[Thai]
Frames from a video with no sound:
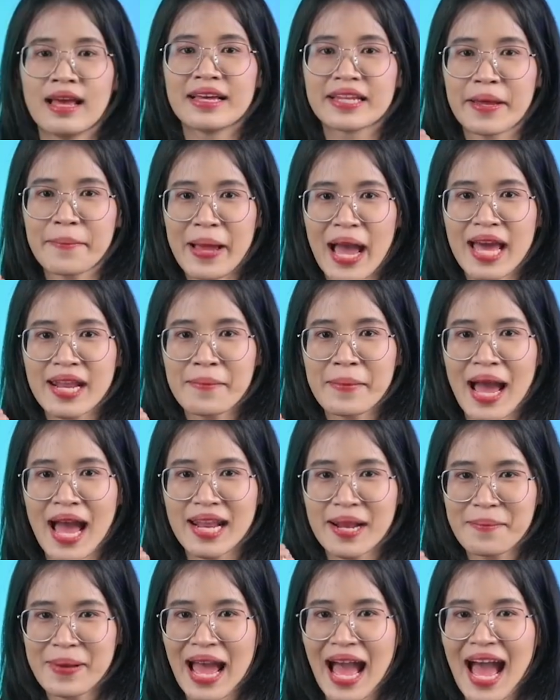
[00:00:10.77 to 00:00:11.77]
ทำงานทำงา
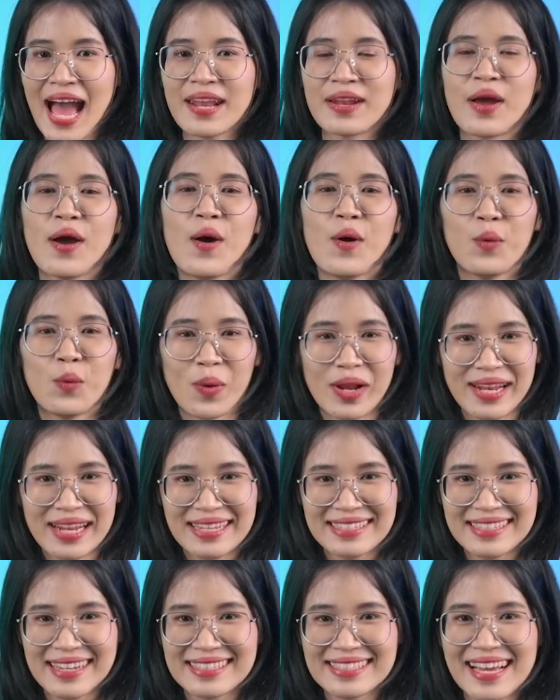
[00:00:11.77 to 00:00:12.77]
นทำงาน วัน
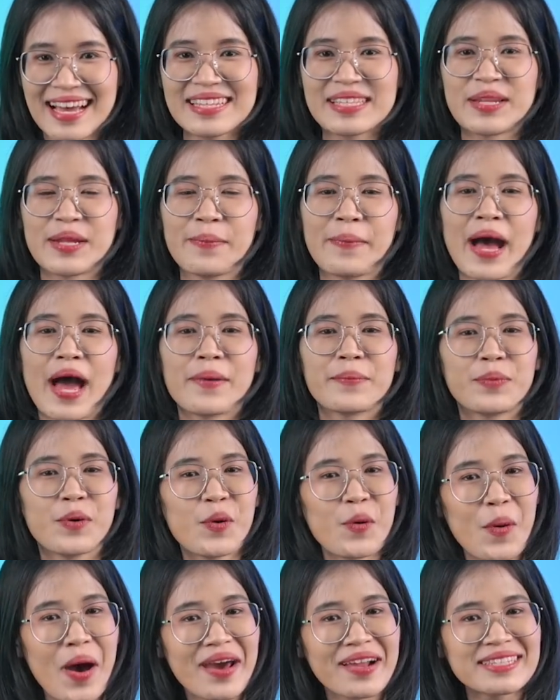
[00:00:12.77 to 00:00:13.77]
นี้ชัดชาติสิทธิพันธ์
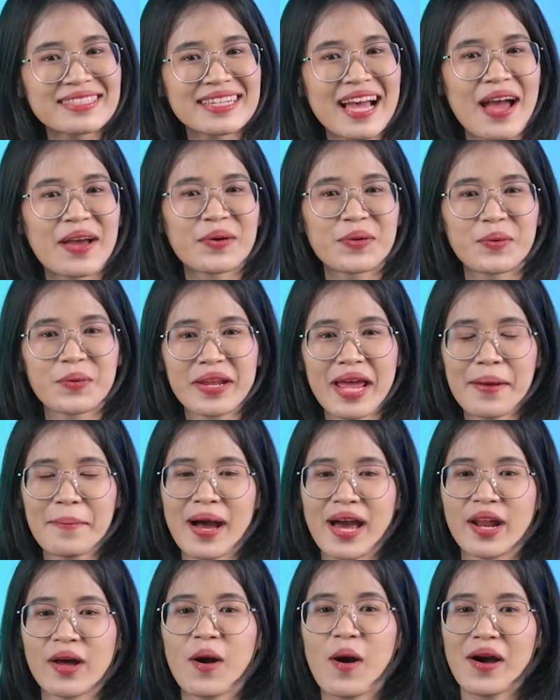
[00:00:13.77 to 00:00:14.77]
ผู้ว่าราชการกรุงเทพ
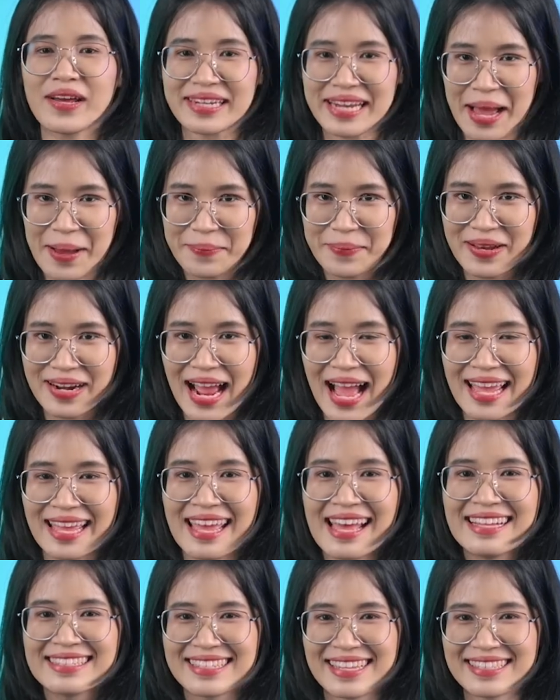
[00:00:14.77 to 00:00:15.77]
มหานครทำอะไร
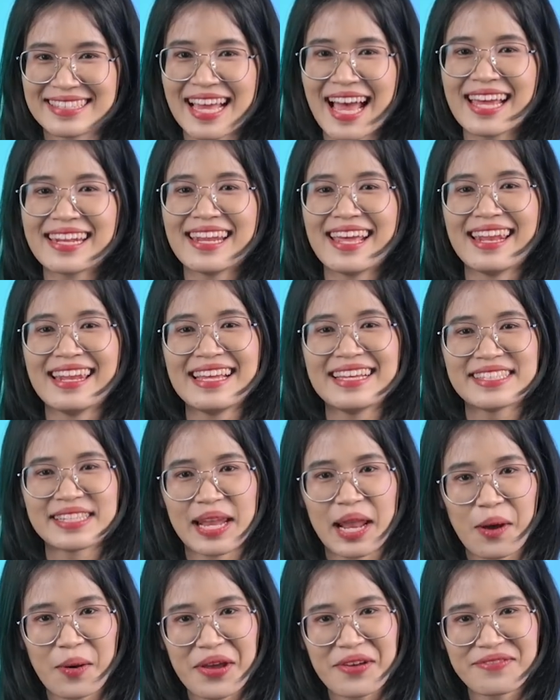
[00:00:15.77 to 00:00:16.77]
ชัดชาติเดลี่
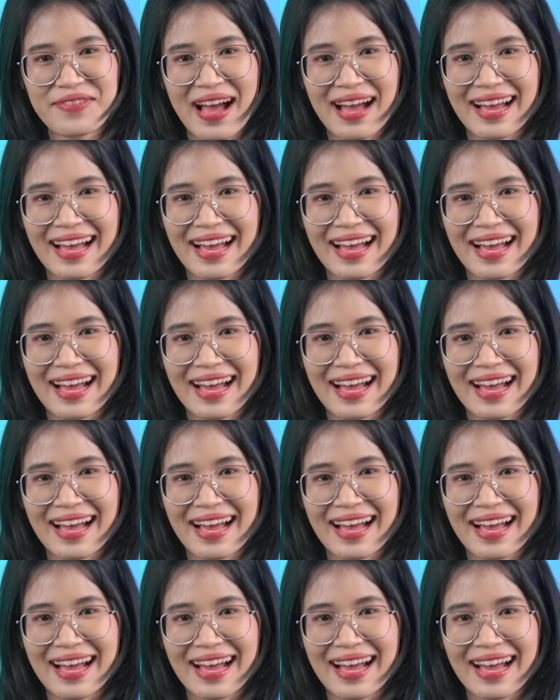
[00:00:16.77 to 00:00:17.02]
จะเล่าให้ฟัง